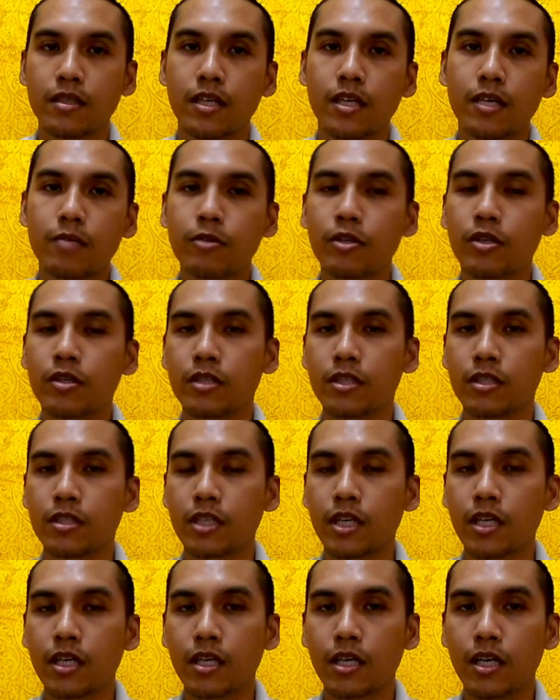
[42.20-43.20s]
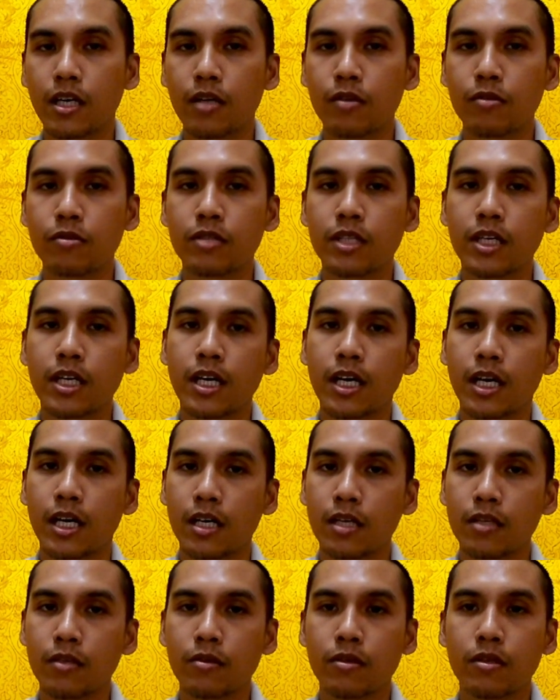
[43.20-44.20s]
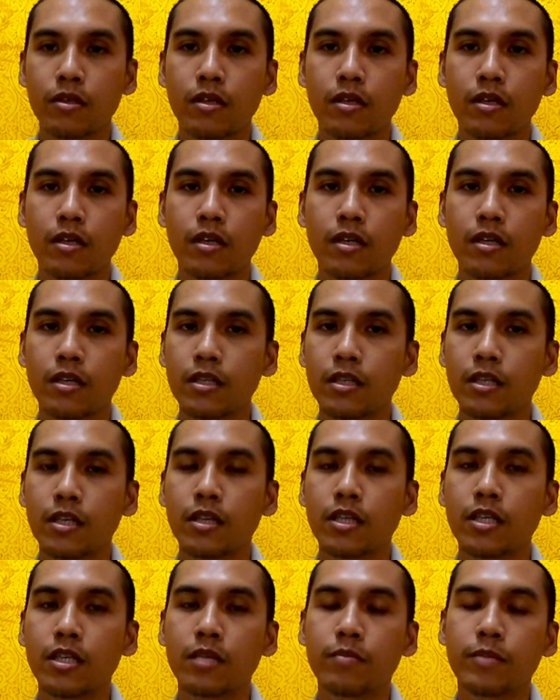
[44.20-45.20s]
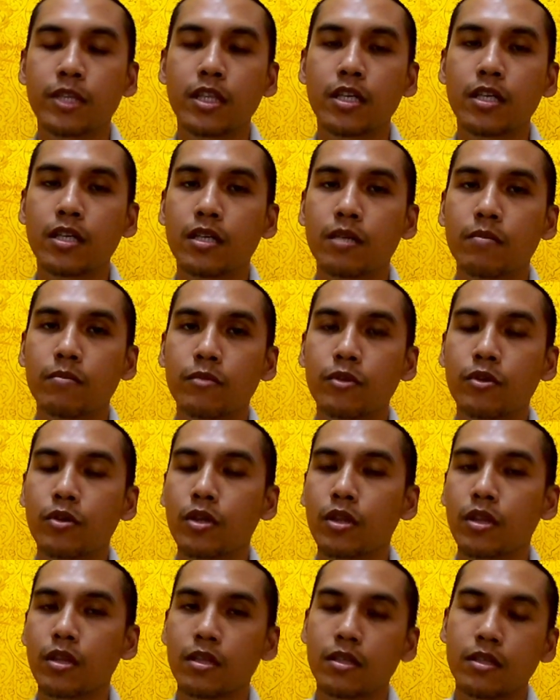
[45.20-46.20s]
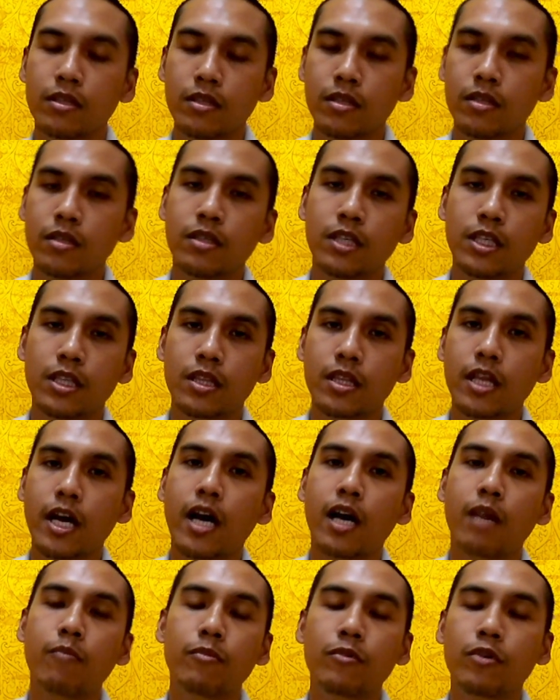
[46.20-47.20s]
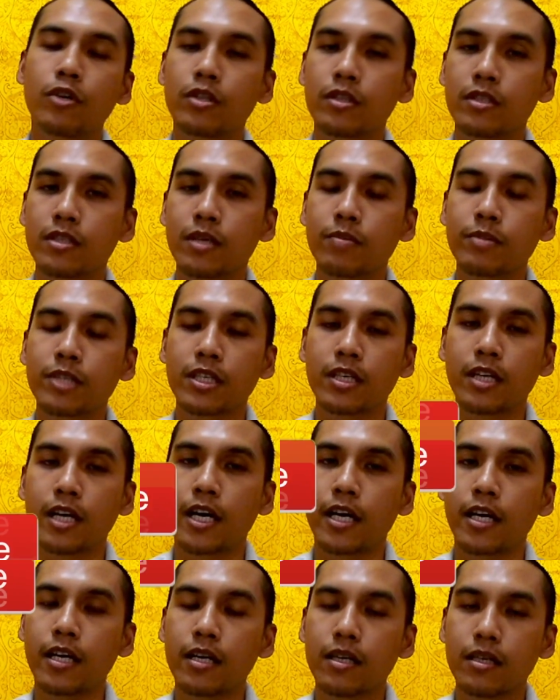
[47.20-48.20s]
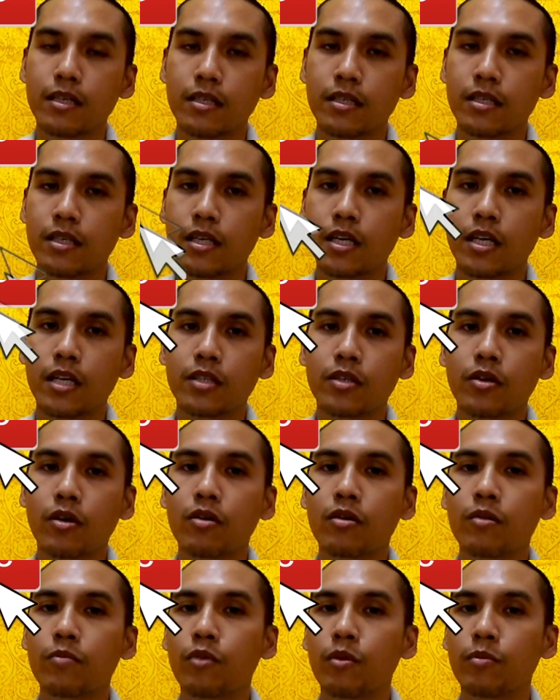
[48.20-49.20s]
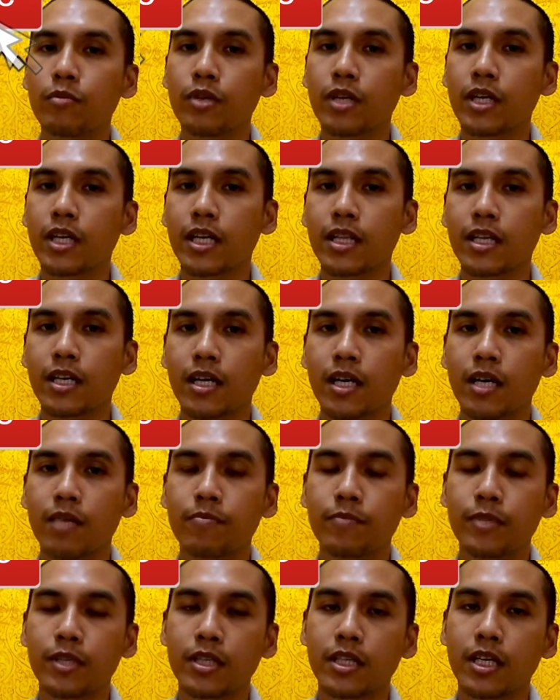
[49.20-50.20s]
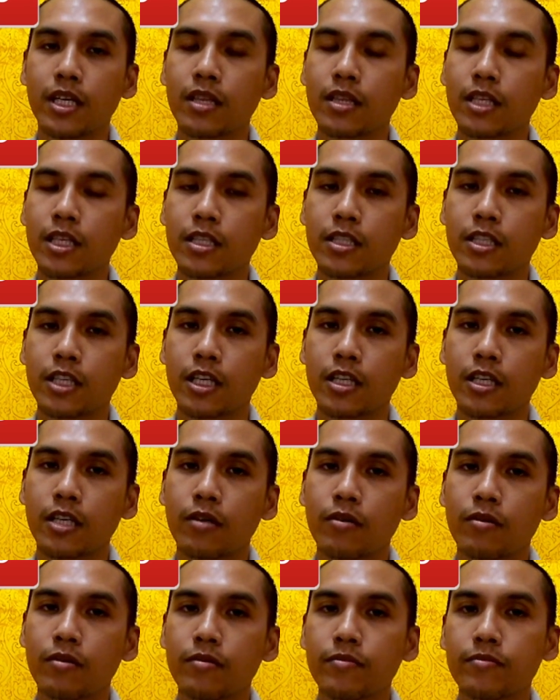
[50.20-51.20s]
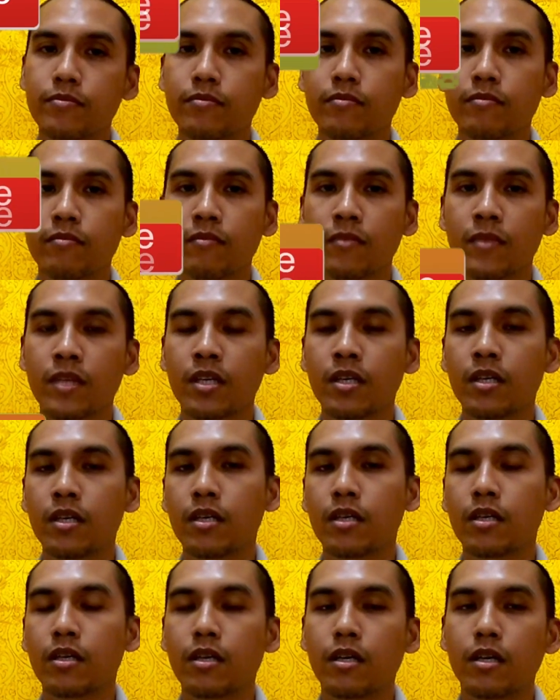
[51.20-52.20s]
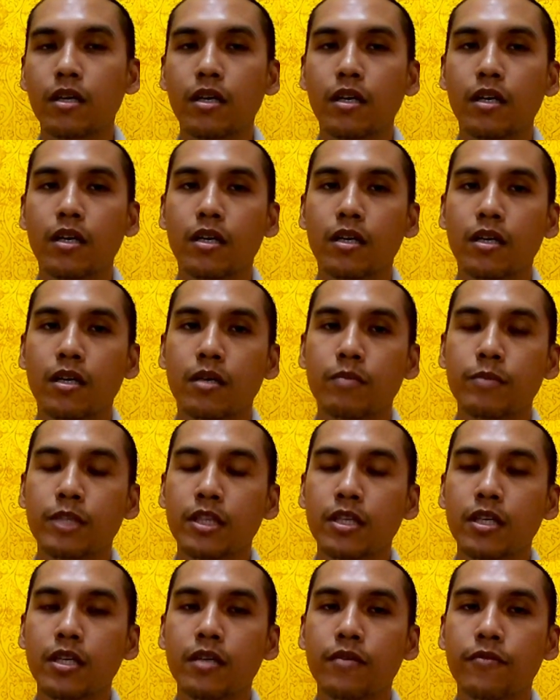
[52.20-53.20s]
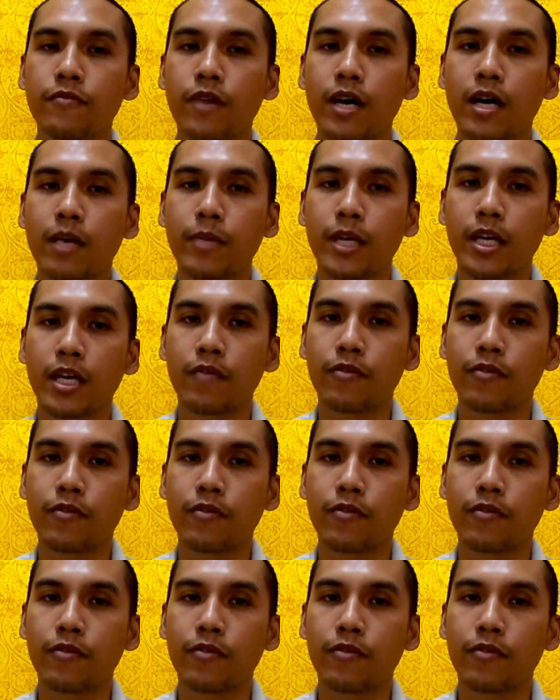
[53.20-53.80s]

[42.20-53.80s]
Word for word: ครับก่อนอื่นจะเข้าเนื้อหาแล้วก็อย่าลืมเหมือนเดิมกดติดตามกด subscribe ให้ช่องของผมด้วยกันนะครับ เปิด artist channel แล้วก็เหมือนเดิมฝากเพจ